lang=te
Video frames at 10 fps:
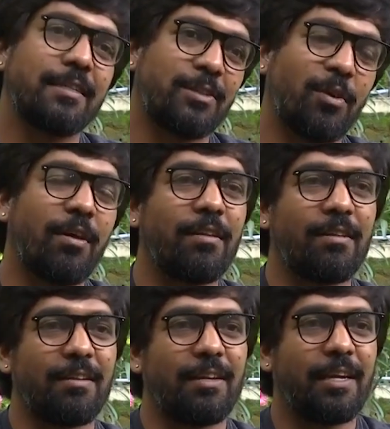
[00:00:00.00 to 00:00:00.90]
ఇట్స్ ఆల్
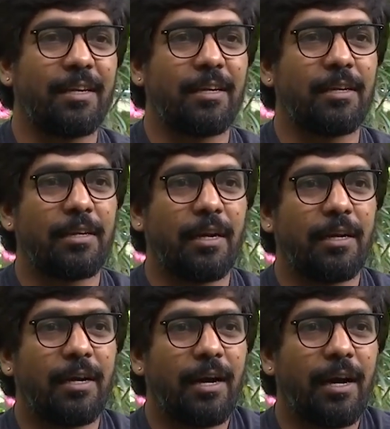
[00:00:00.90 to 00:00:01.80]
లైక్
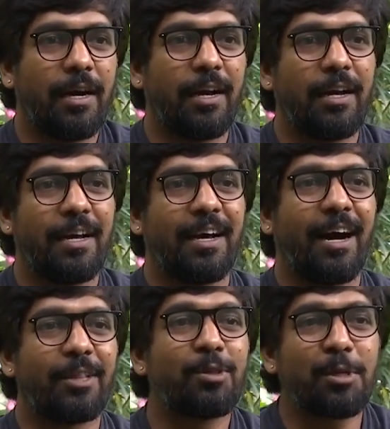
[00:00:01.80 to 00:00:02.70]

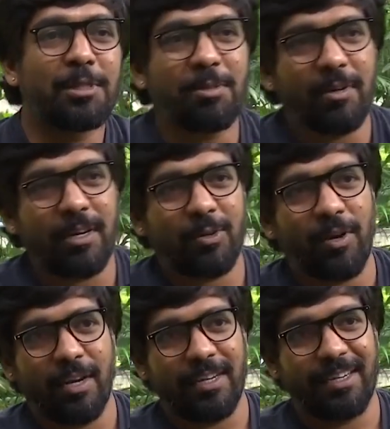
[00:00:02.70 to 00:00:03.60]
అదృష్టం
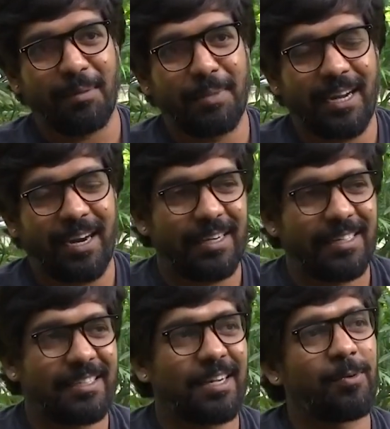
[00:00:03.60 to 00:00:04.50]
అనుకోవాలి డబ్బింగ్
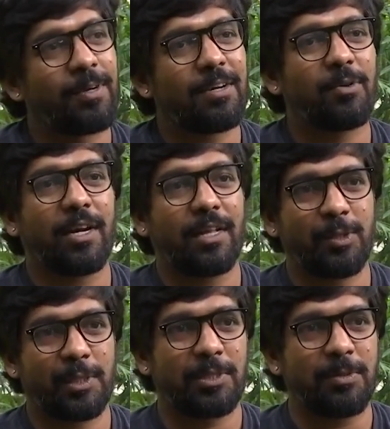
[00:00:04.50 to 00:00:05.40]
ఆర్టిస్ట్గా ఉంటే ఒక
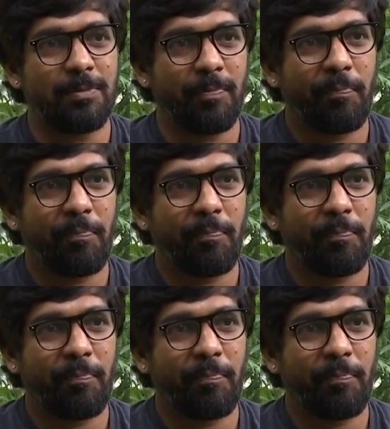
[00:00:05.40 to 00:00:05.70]
అదృష్టం